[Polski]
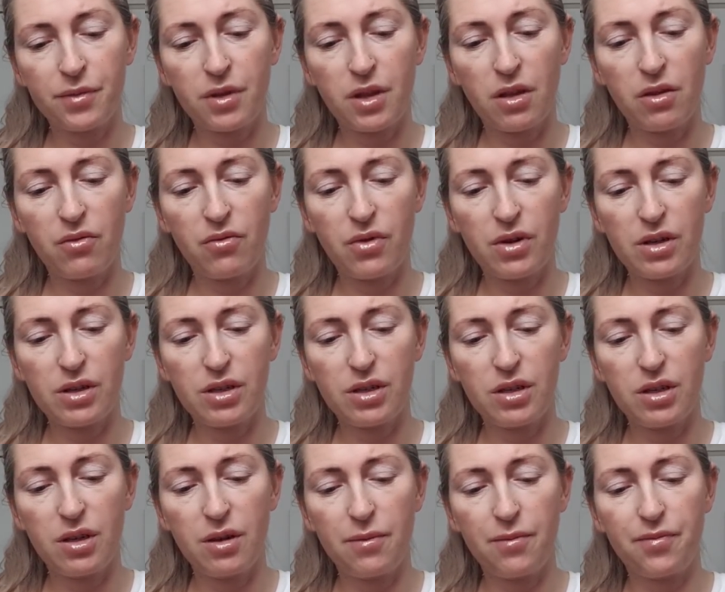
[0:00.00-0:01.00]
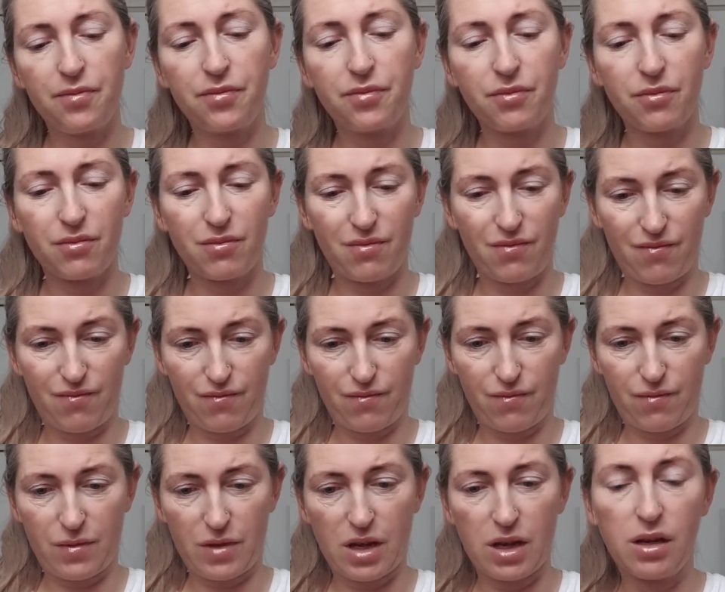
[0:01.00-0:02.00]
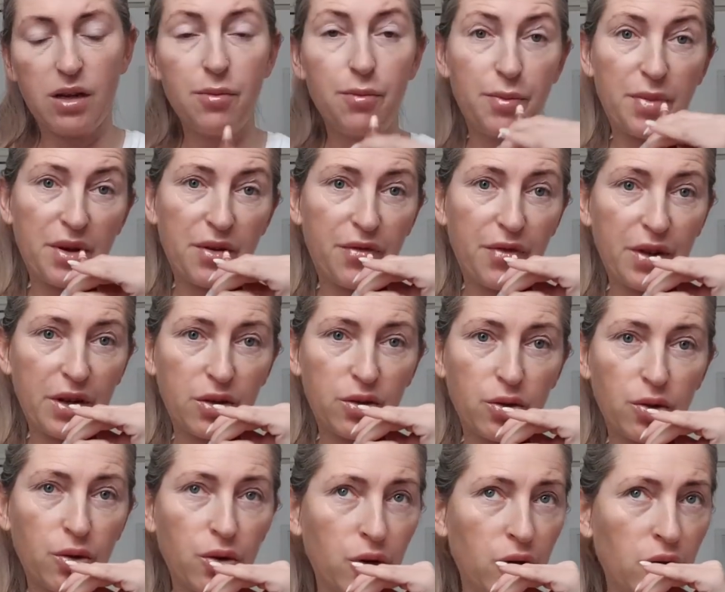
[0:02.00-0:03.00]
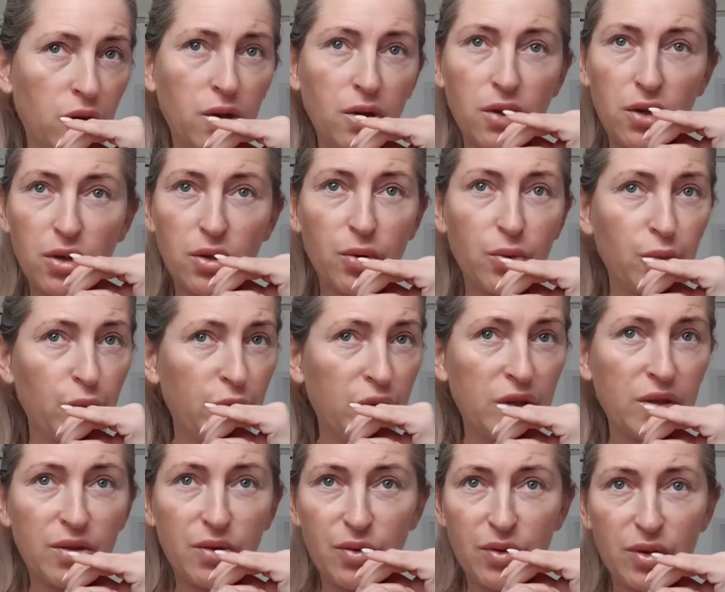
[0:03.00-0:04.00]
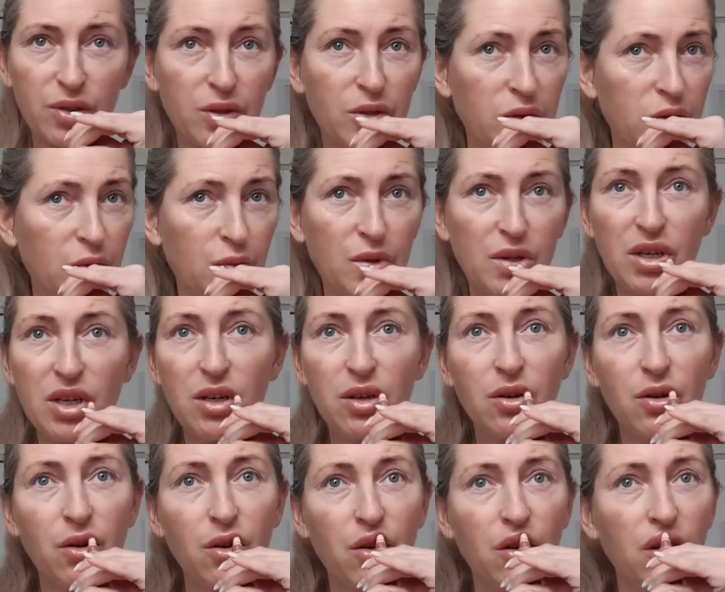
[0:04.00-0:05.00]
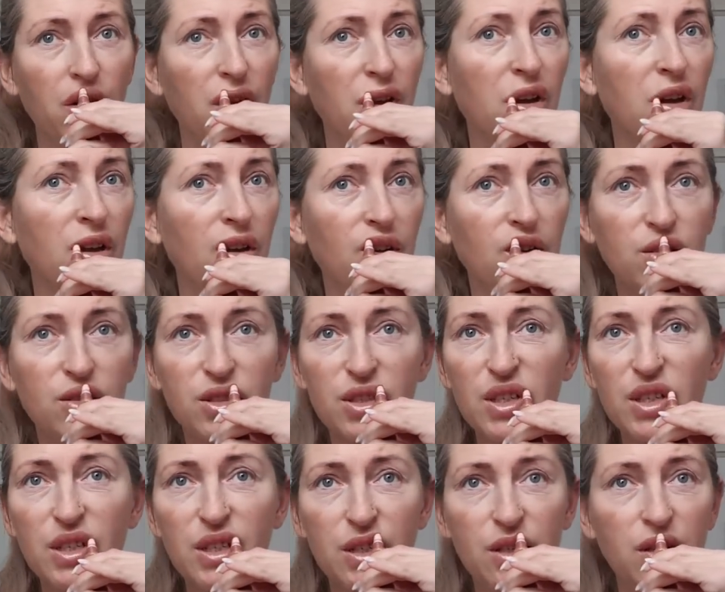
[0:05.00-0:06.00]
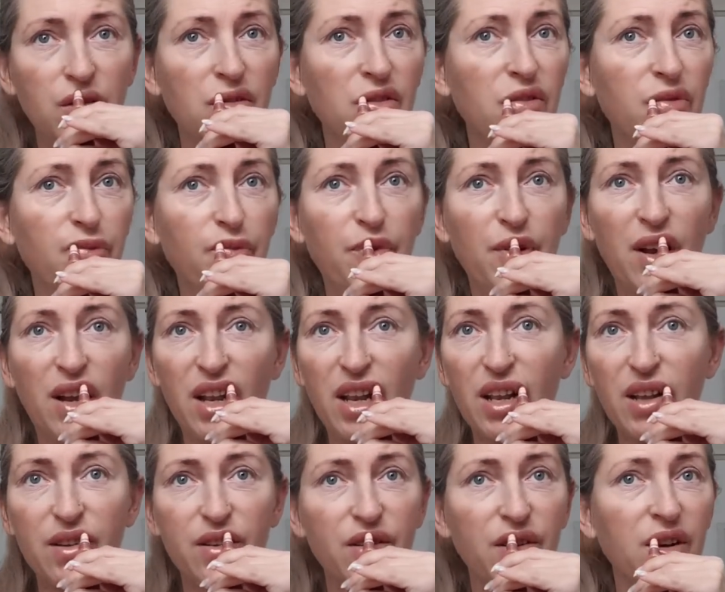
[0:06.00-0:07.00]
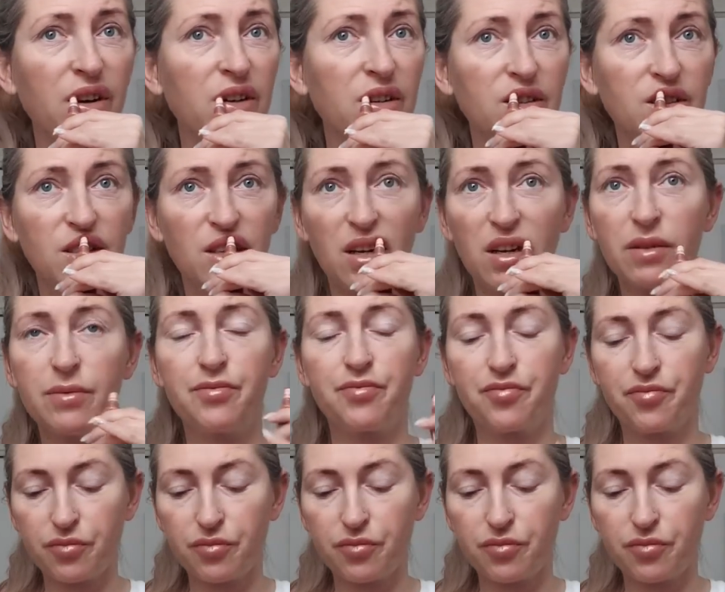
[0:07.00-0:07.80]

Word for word: ten właśnie Lip Perfector. Bardzo, bardzo lubię. E, co dzisiaj mam w planie, słuchajcie?